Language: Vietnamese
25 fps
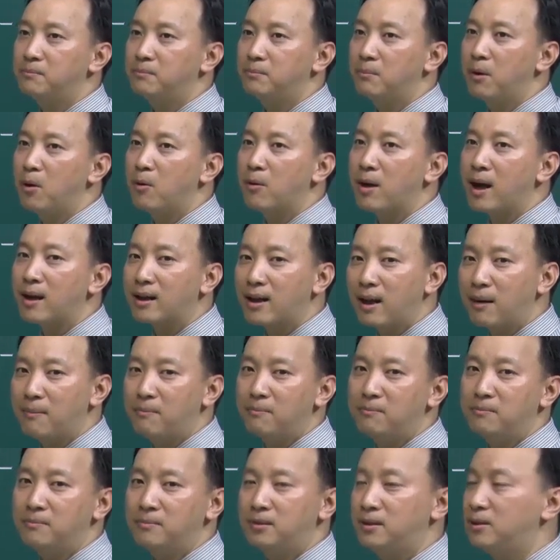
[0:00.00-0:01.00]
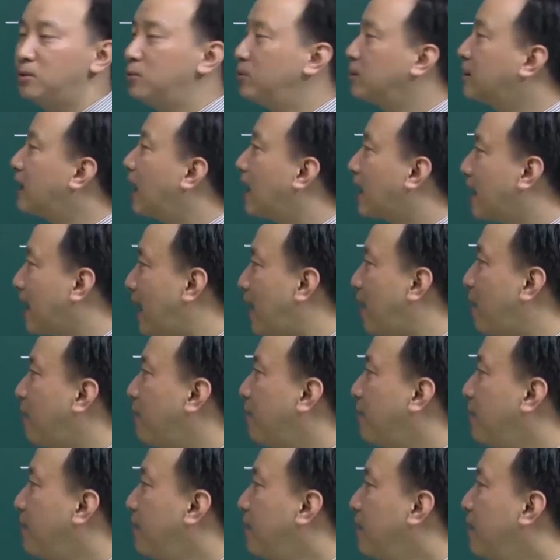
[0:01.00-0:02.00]
màu càng đậm thì núi càng cao.
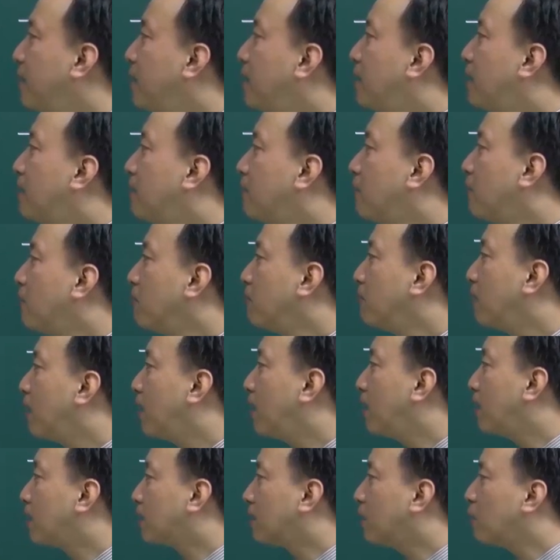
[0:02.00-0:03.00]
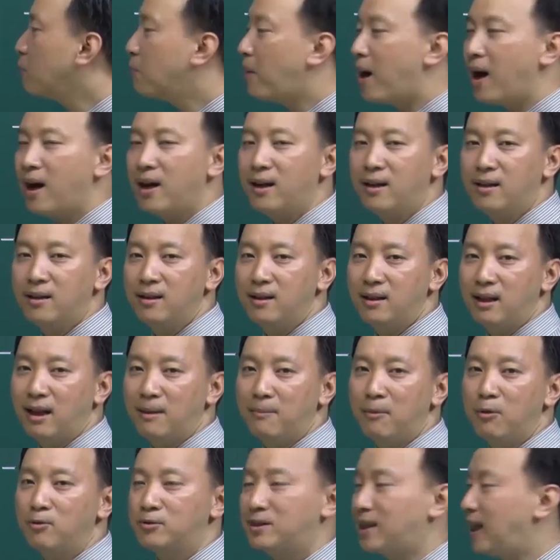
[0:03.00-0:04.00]
Vùng ờ, đồng bằng
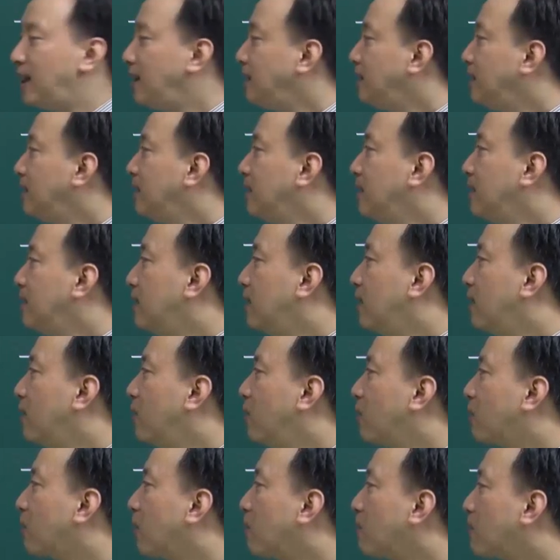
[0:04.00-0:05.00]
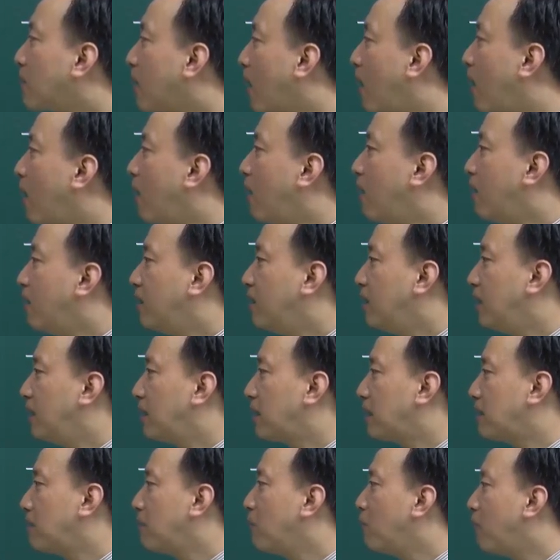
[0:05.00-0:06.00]
là màu xanh và vùng đồng cỏ
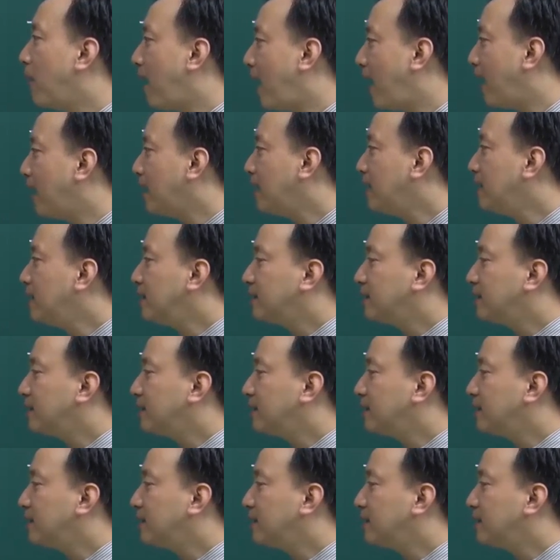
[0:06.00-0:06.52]
là cái màu vàng.